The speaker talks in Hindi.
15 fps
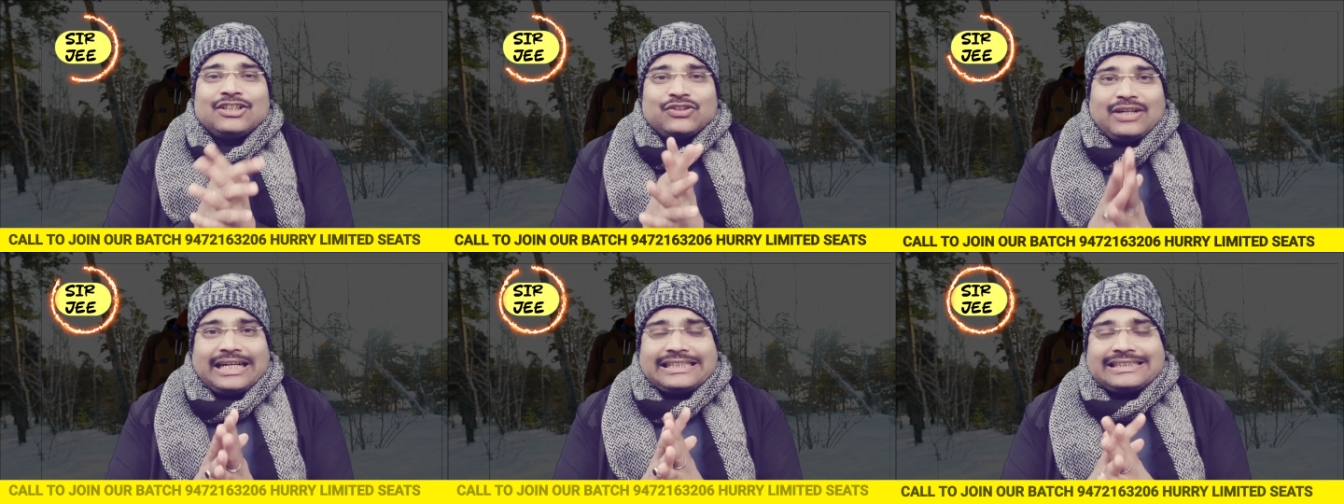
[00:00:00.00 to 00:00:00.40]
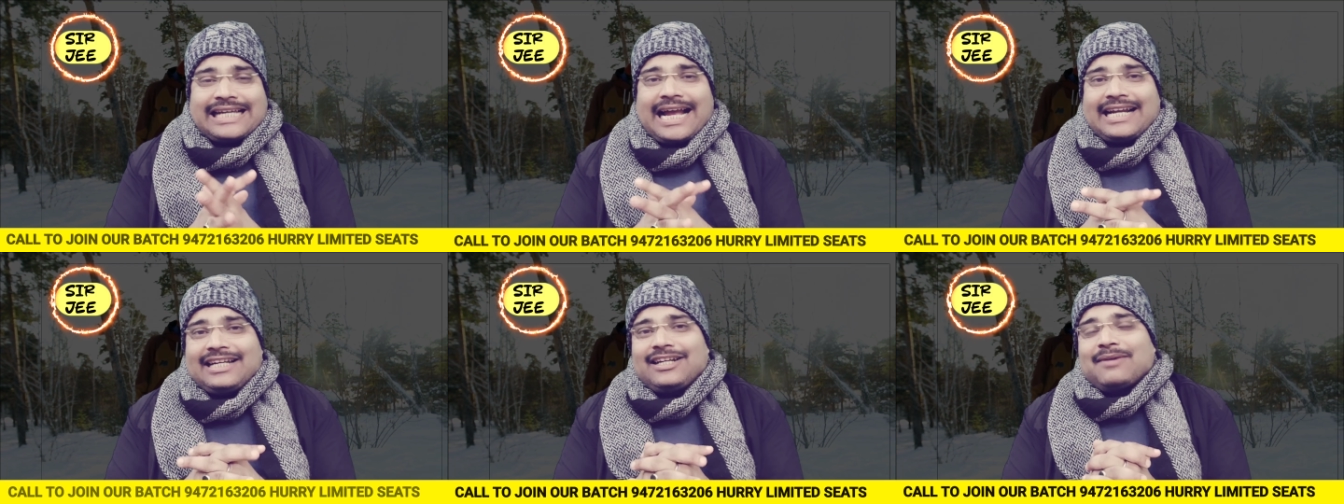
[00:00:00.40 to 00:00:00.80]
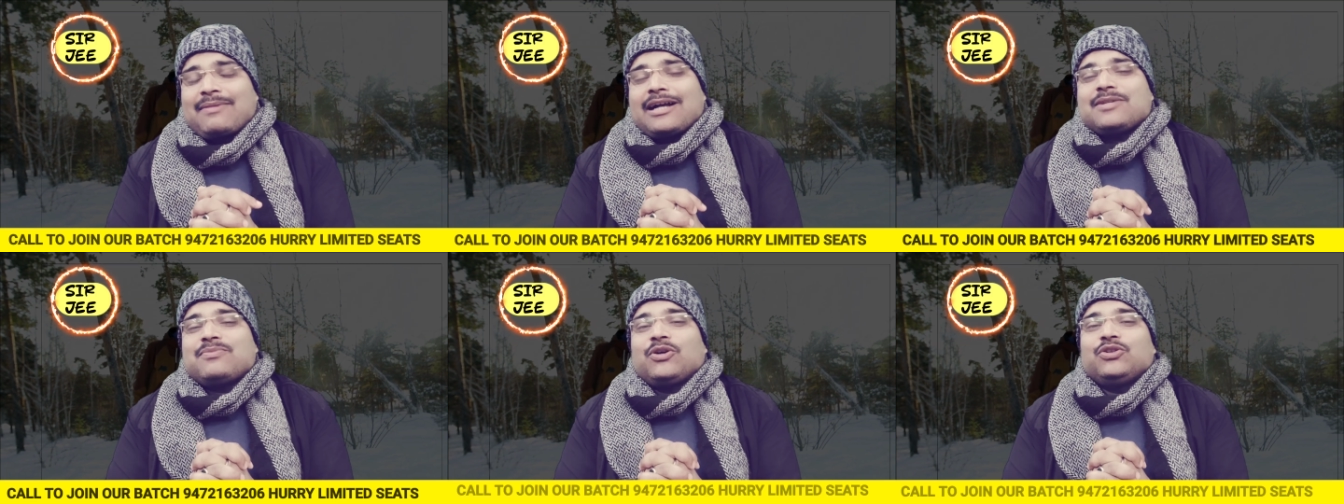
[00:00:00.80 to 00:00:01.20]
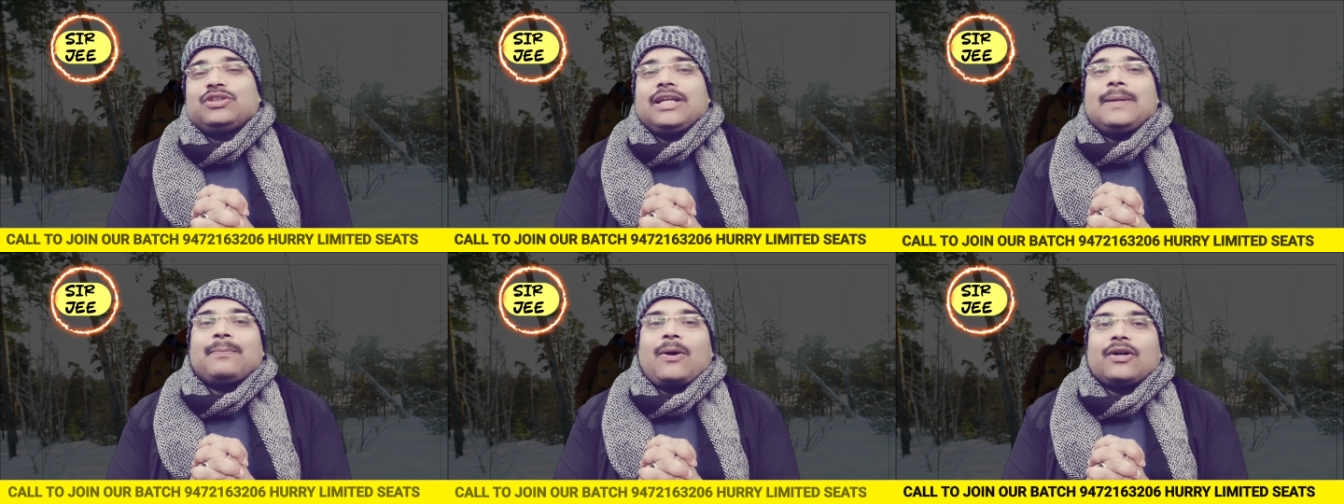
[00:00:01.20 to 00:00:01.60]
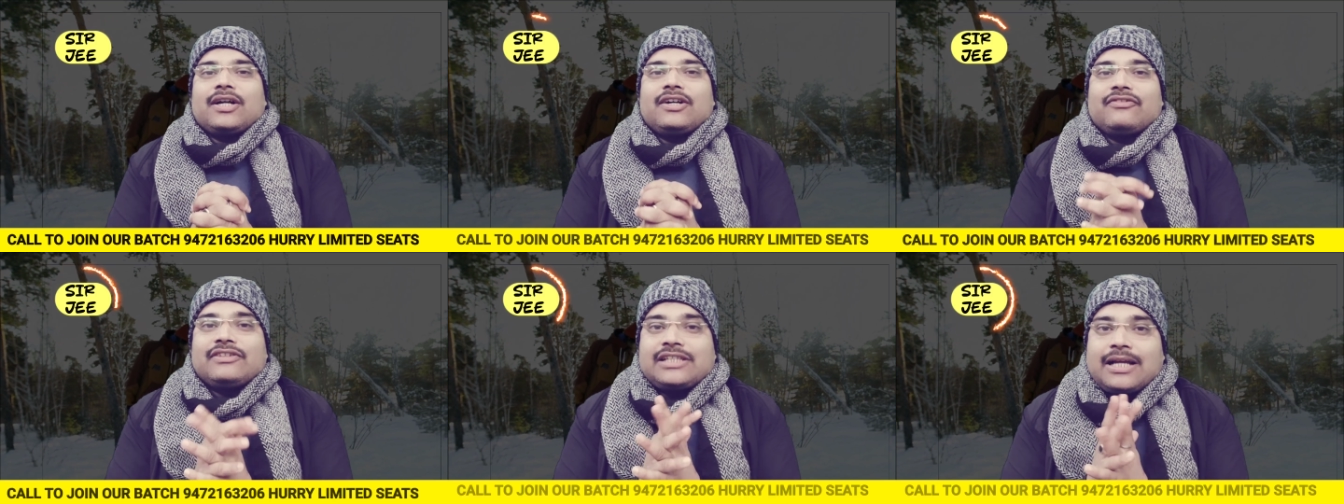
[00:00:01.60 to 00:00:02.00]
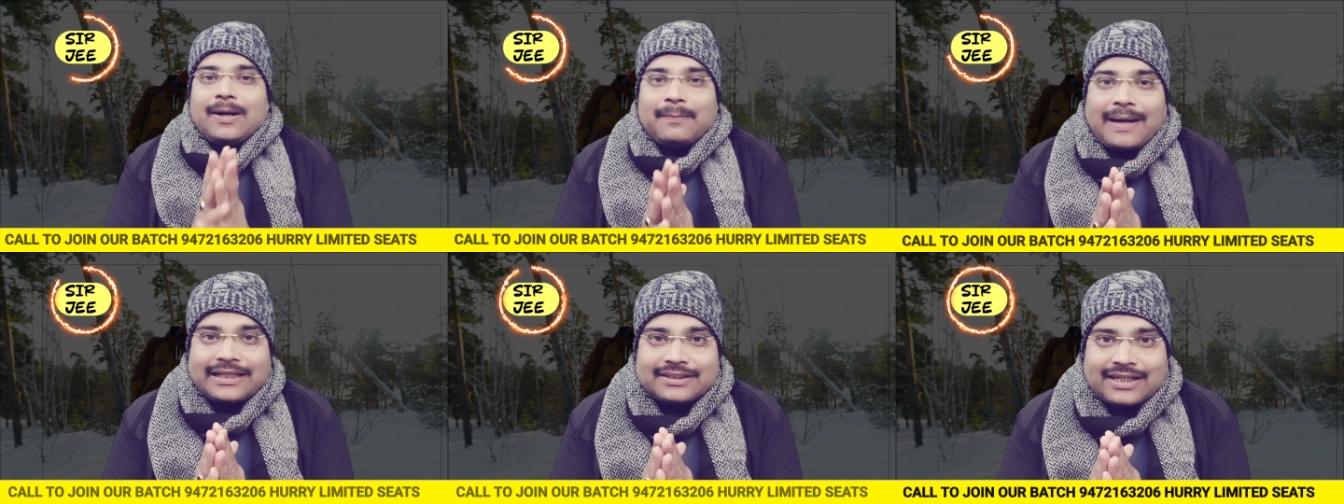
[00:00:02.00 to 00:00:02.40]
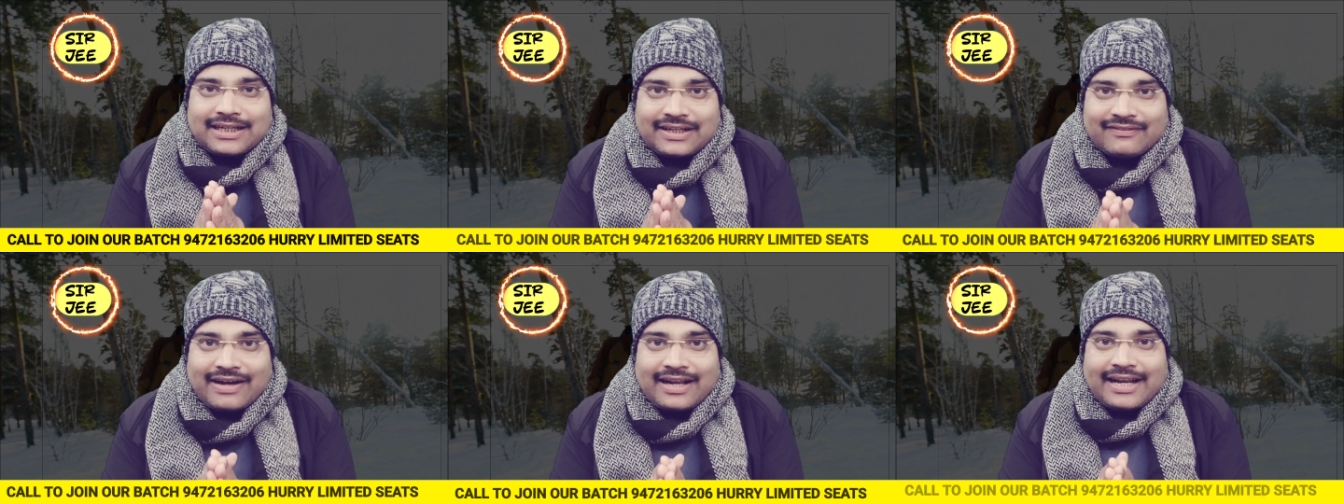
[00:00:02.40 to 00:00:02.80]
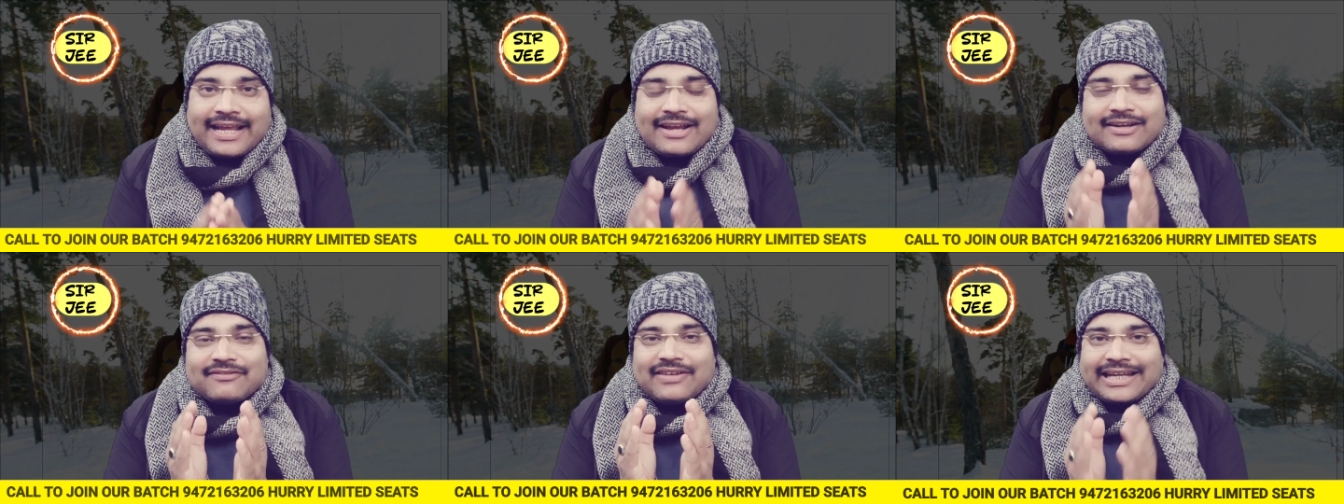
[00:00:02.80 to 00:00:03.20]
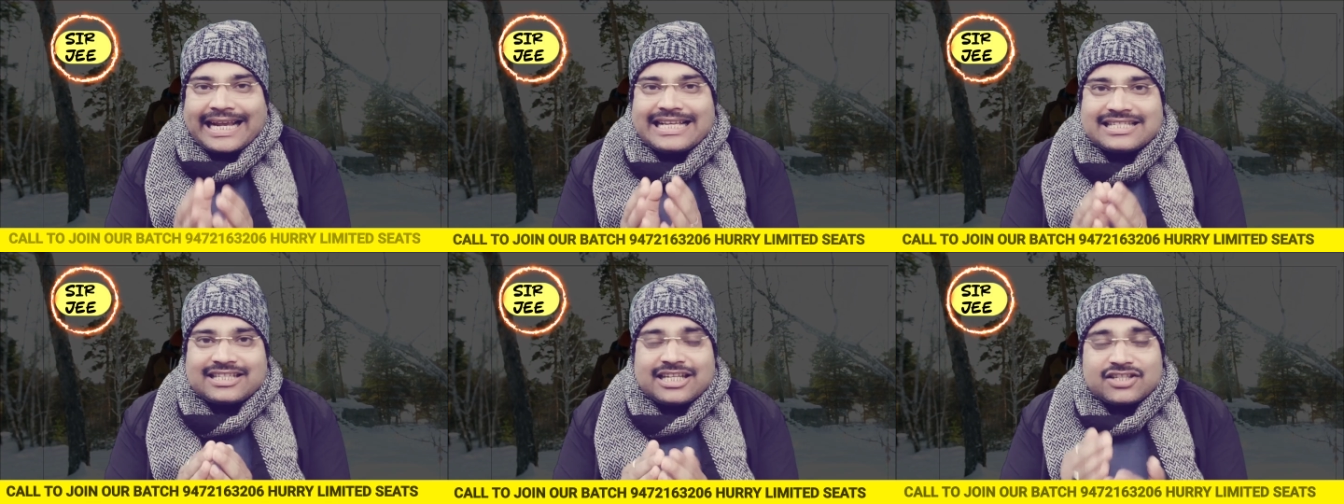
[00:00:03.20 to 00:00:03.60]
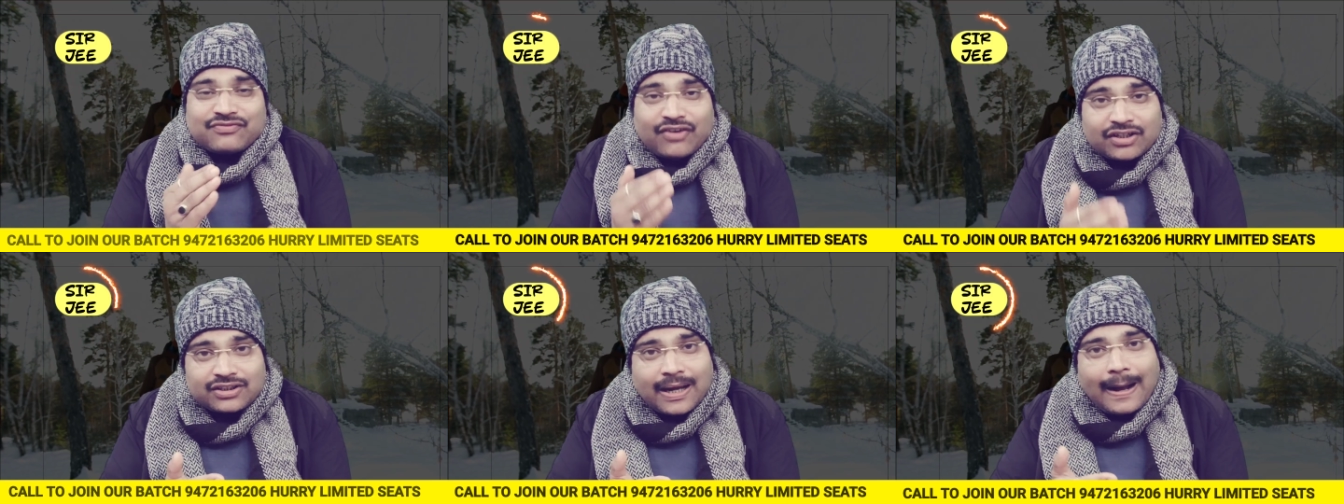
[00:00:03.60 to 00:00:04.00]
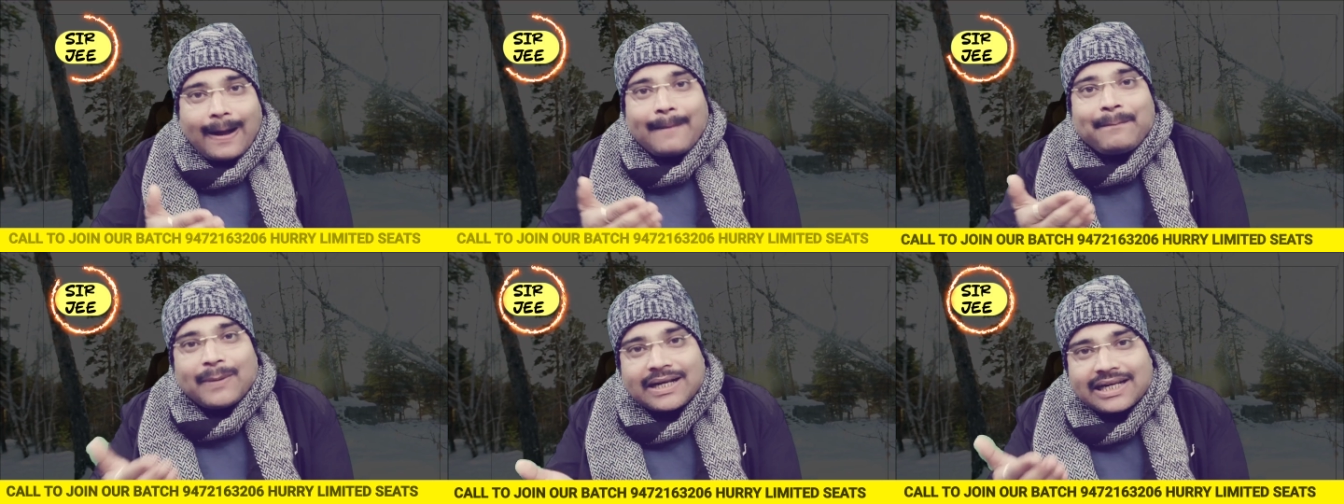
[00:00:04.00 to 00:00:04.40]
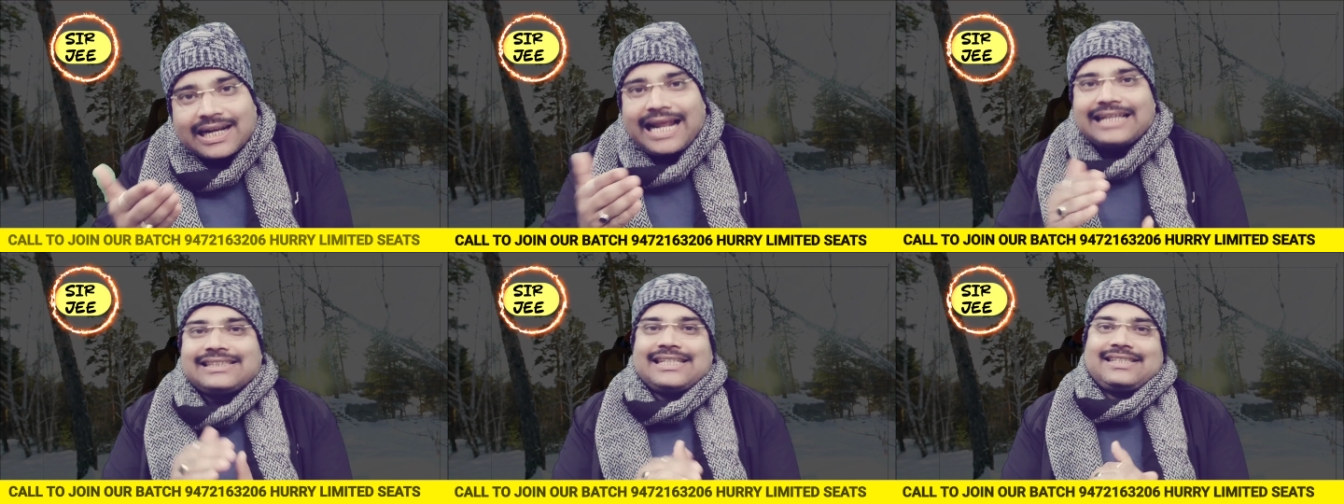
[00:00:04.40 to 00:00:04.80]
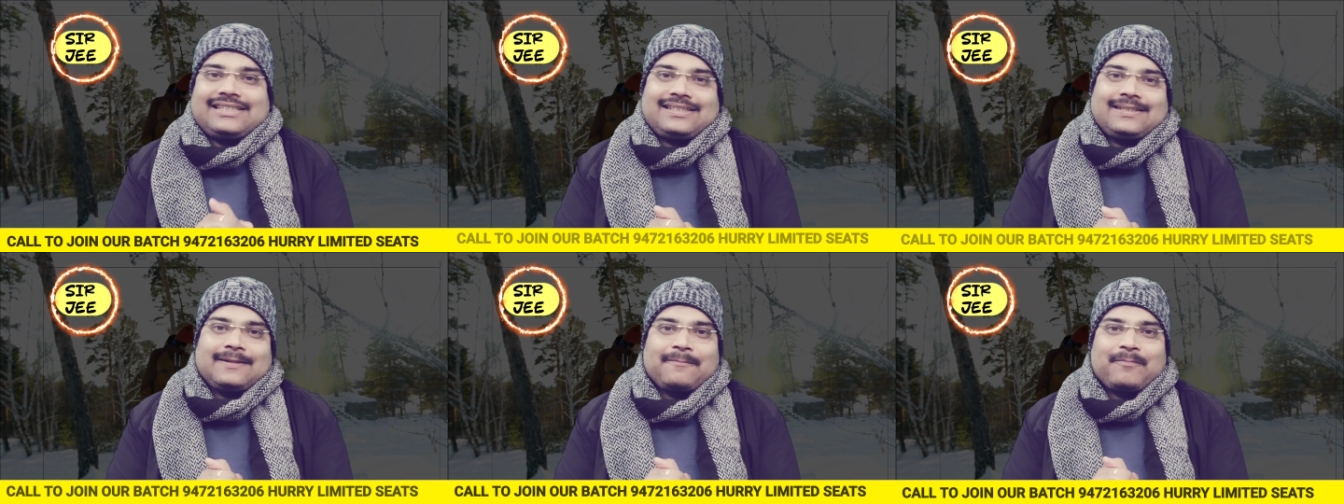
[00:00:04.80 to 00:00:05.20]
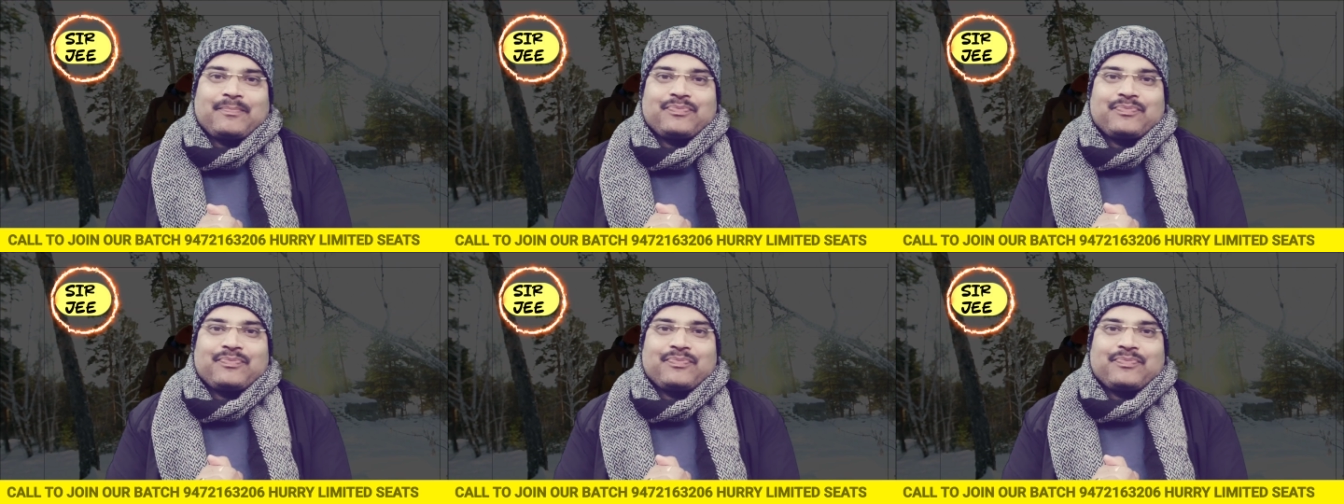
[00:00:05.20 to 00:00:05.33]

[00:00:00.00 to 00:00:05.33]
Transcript: तो लेट्स साइड इन हम आज बहुत ही इंपॉर्टेंट विषय पर बात करने वाले हैं वैकेंसीज फॉर द अपर क्लासेस